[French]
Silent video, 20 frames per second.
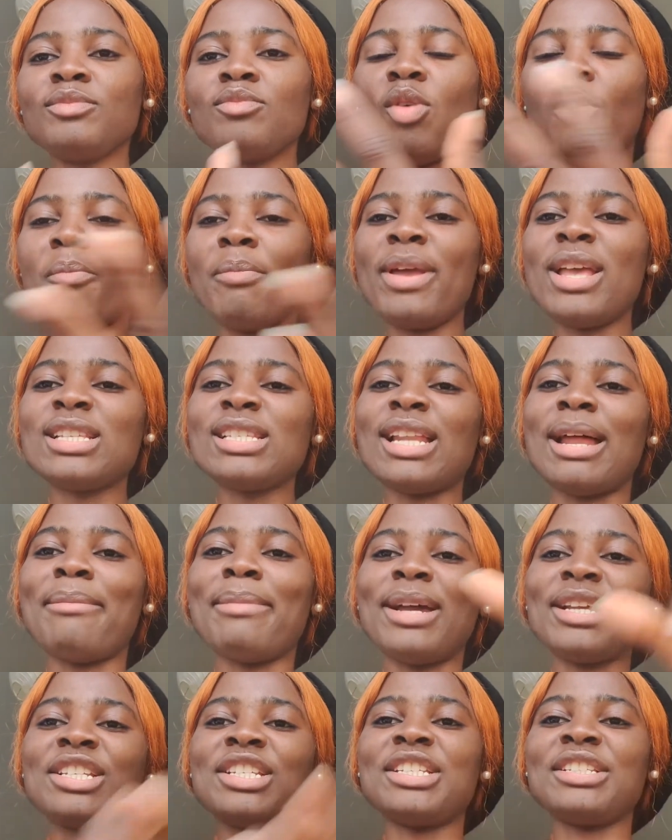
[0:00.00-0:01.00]
Mon père, c'est la
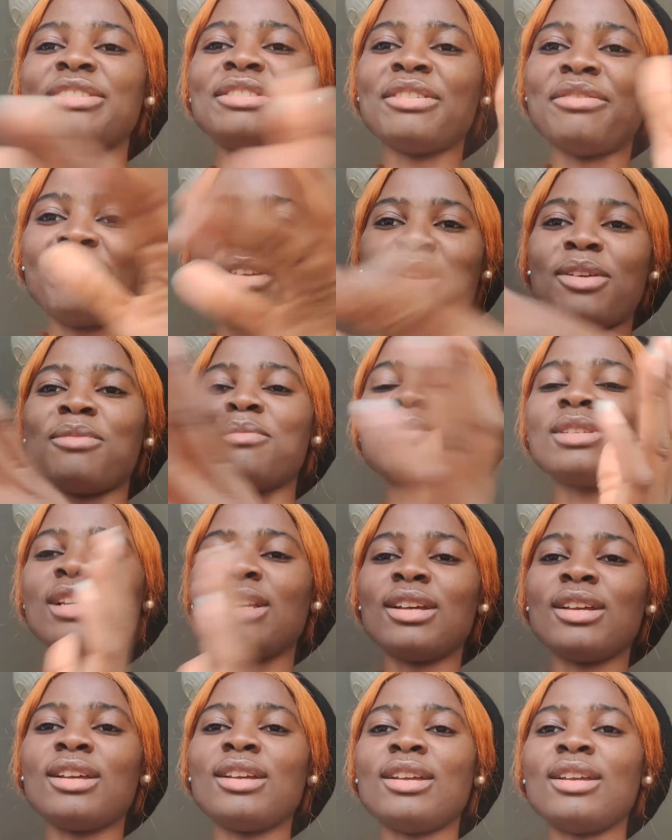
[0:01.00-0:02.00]
magie, il fait comme
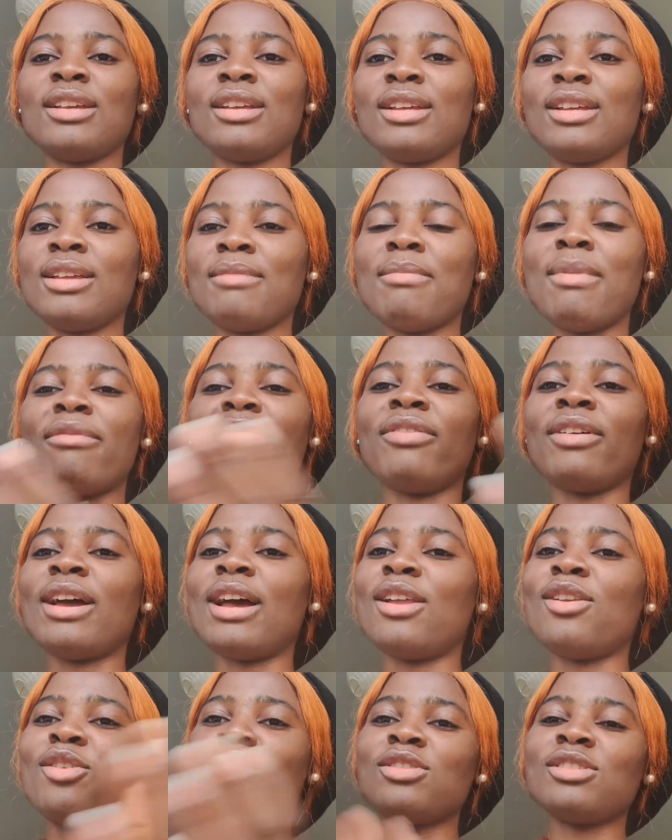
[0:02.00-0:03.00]
ça. Mes
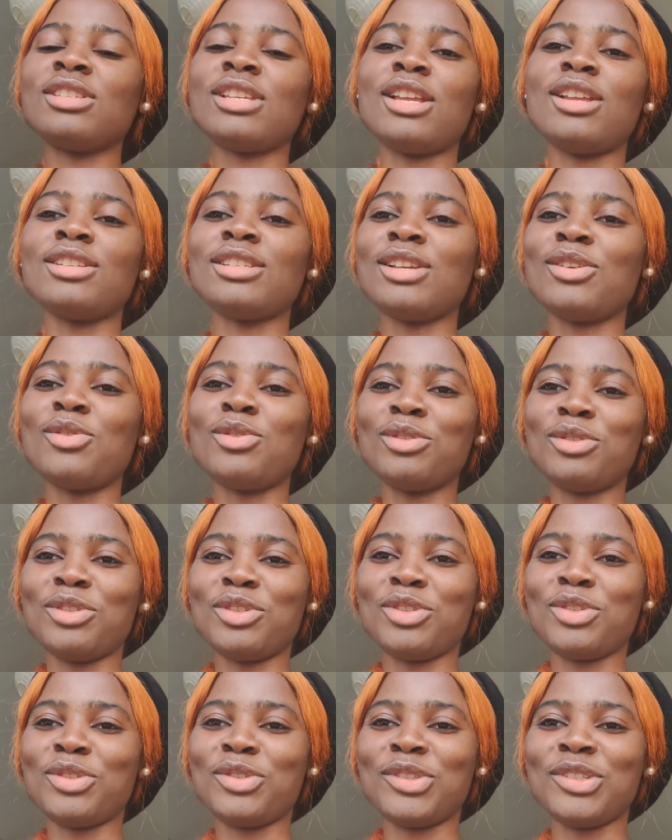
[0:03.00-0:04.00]
frères, alors, c'est autre
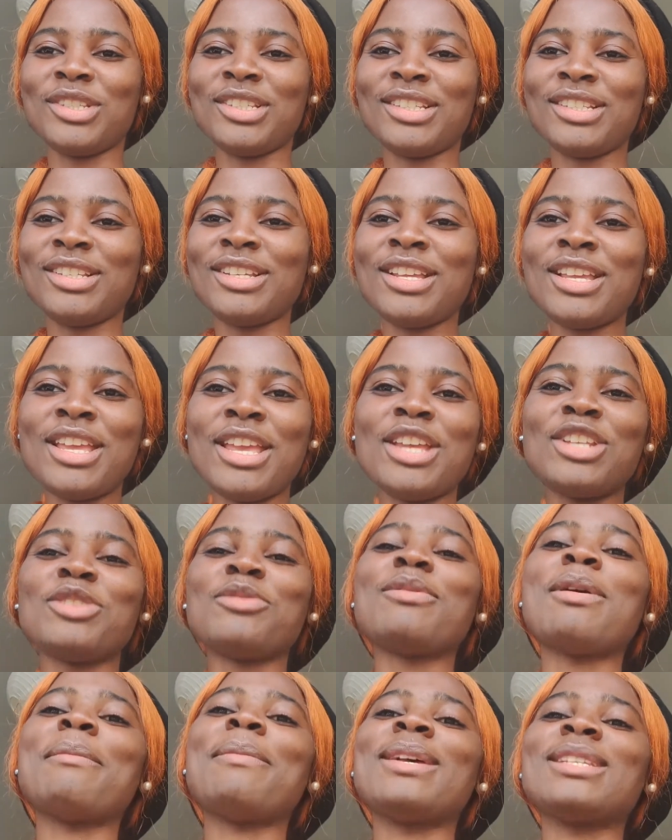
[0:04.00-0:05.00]
chose. Et
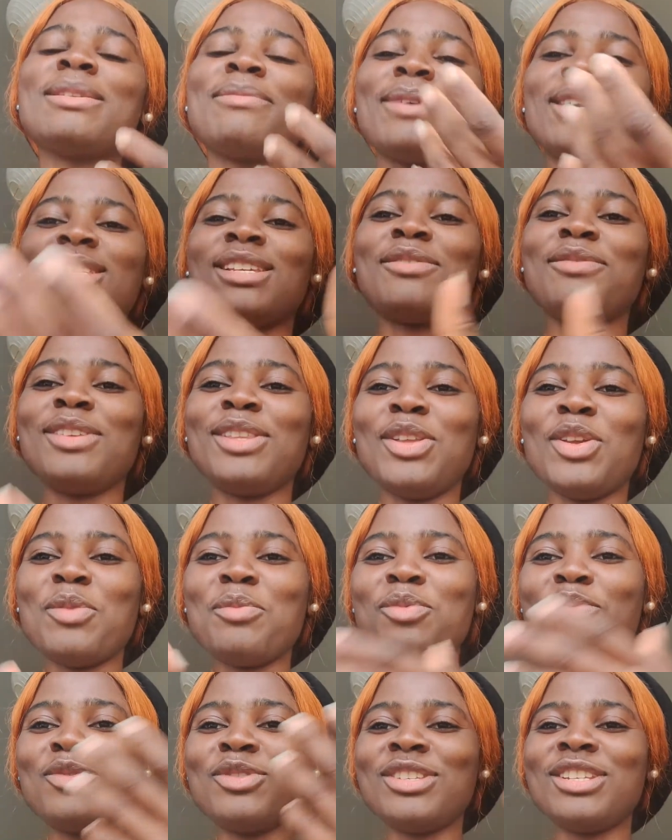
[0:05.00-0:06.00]
je vais passer par cette vidéo
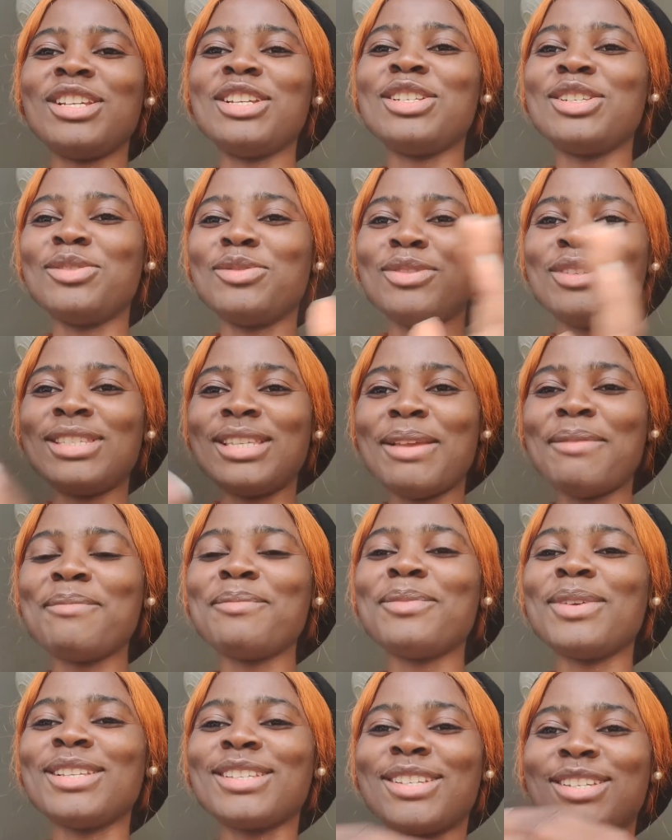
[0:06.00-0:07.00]
pour vous dire que je vous
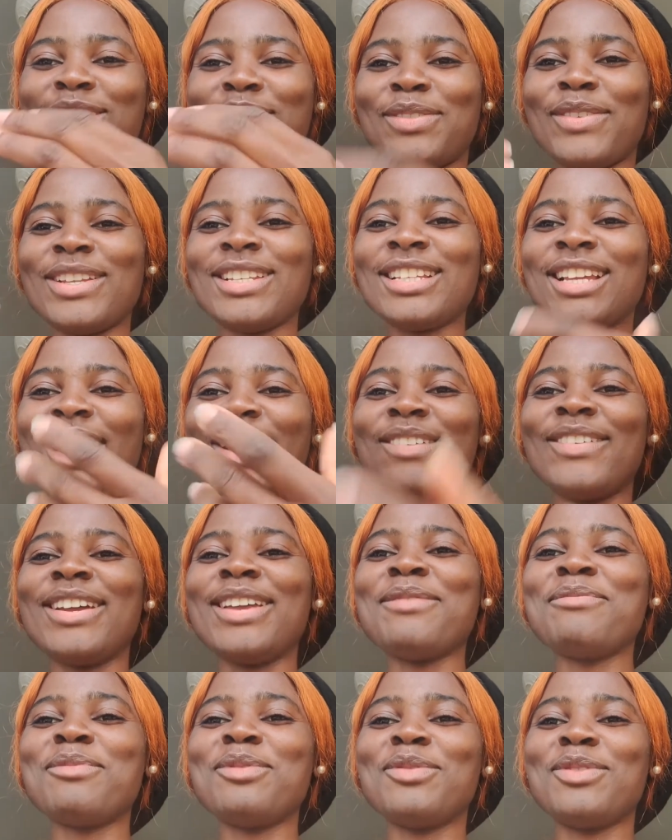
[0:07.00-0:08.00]
aime, parce que je vais
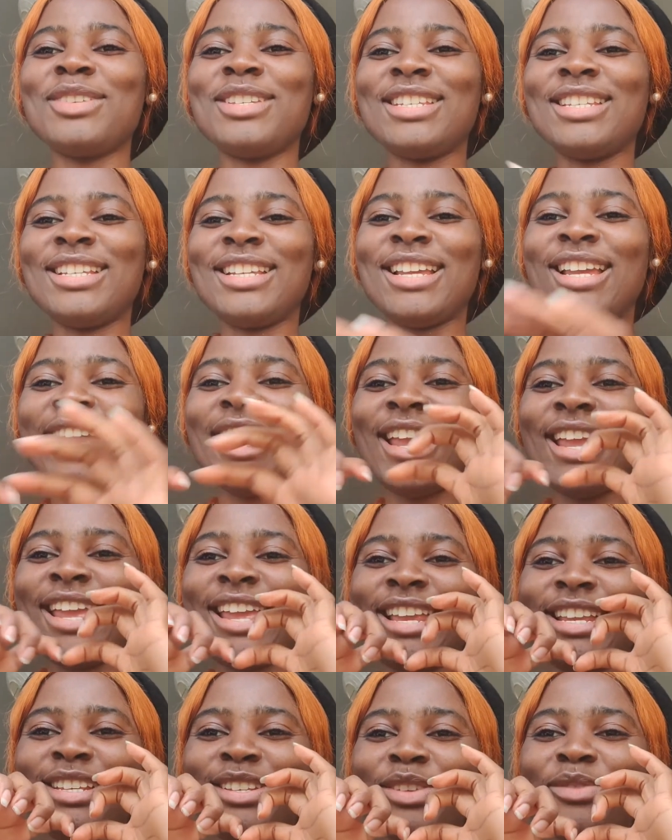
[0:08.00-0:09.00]
travailler pour vous dire que
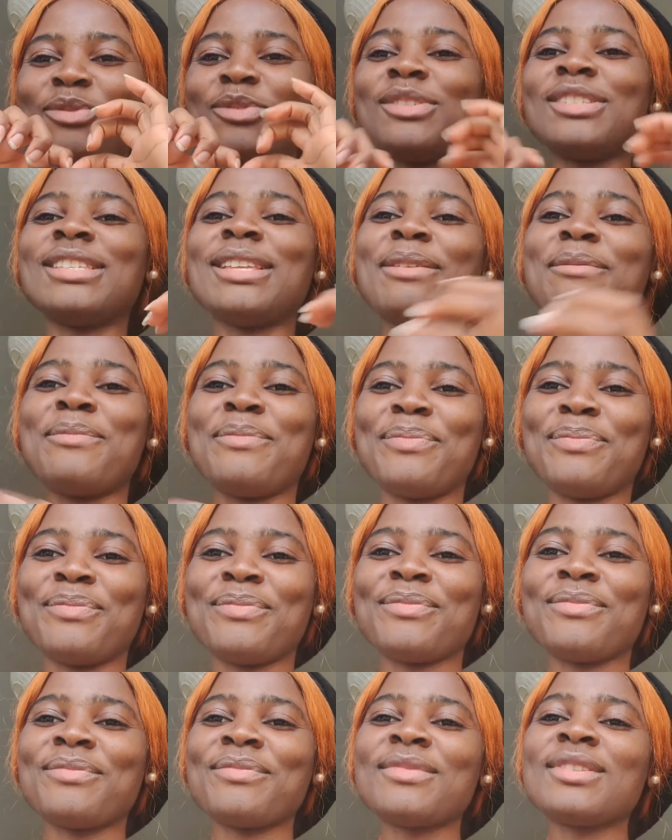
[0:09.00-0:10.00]
je vous aime.
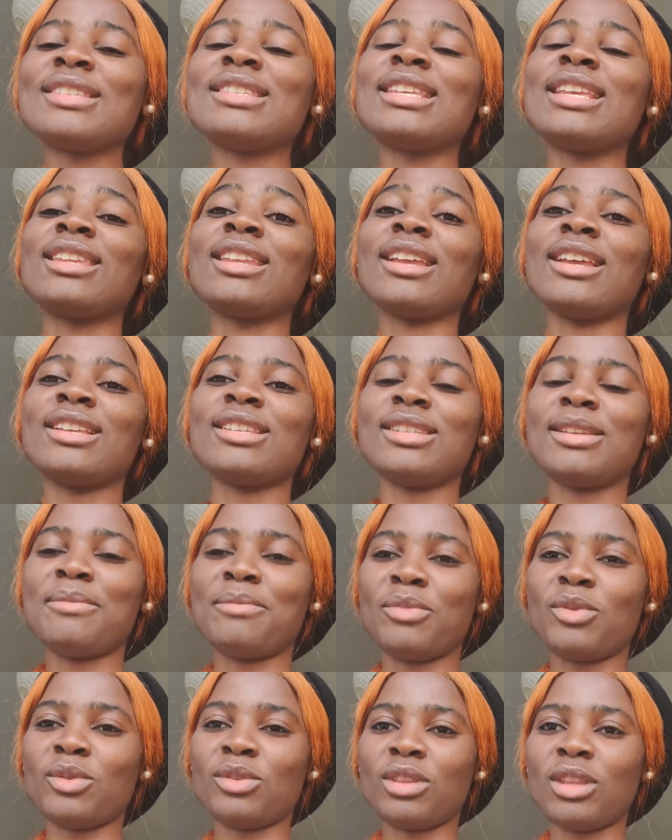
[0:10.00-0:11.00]
C'est très
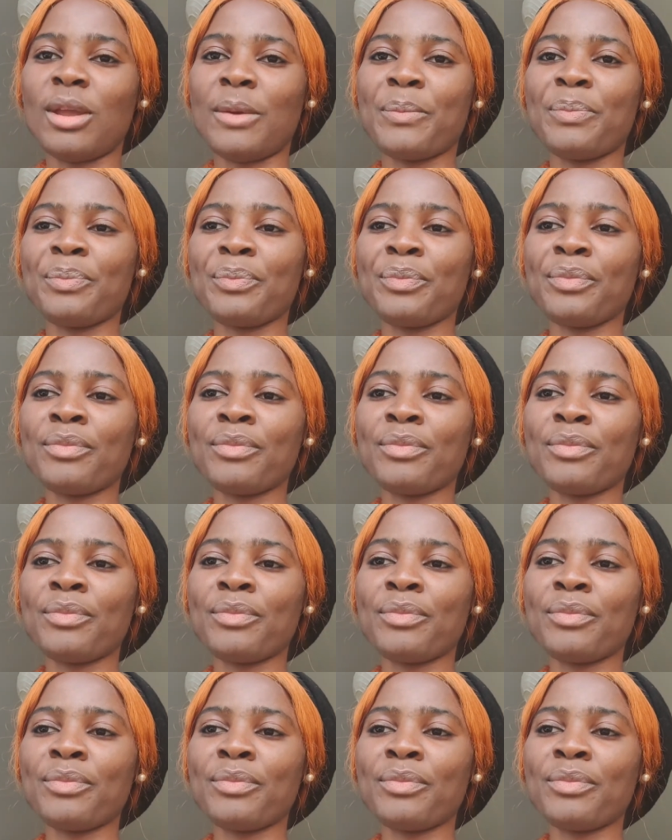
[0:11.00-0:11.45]
important.